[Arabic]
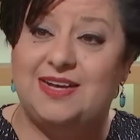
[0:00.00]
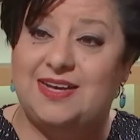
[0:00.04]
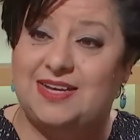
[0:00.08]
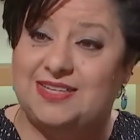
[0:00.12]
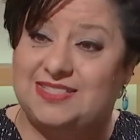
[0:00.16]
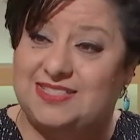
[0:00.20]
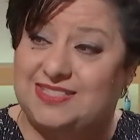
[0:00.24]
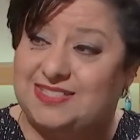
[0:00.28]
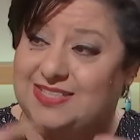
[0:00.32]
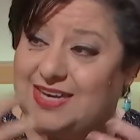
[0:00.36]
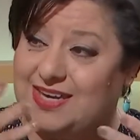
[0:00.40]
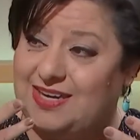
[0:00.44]

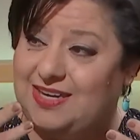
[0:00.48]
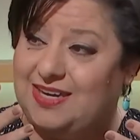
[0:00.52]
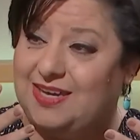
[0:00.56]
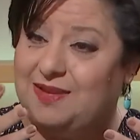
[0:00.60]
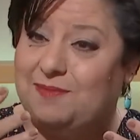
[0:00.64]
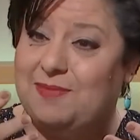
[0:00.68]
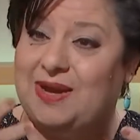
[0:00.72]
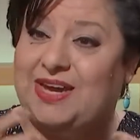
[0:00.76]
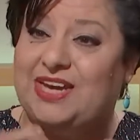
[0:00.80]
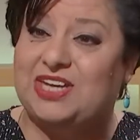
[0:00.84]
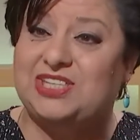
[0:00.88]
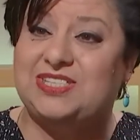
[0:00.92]

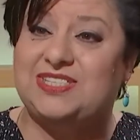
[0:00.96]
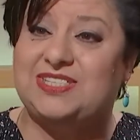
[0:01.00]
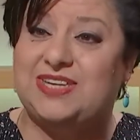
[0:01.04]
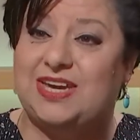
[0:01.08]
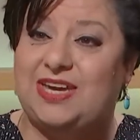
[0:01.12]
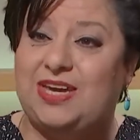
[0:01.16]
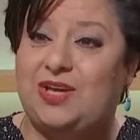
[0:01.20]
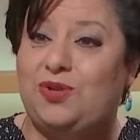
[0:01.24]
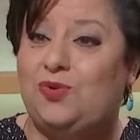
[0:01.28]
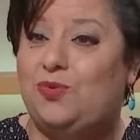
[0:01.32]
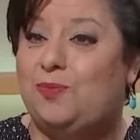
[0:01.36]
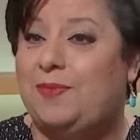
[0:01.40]
السيد ما كانش
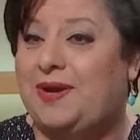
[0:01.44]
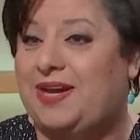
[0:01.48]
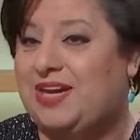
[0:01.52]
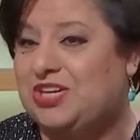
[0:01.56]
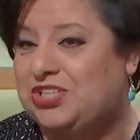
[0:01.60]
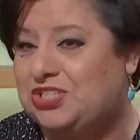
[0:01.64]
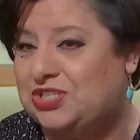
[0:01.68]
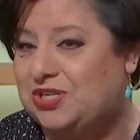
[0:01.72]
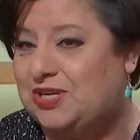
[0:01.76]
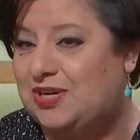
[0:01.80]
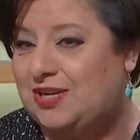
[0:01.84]
السيد وما كانش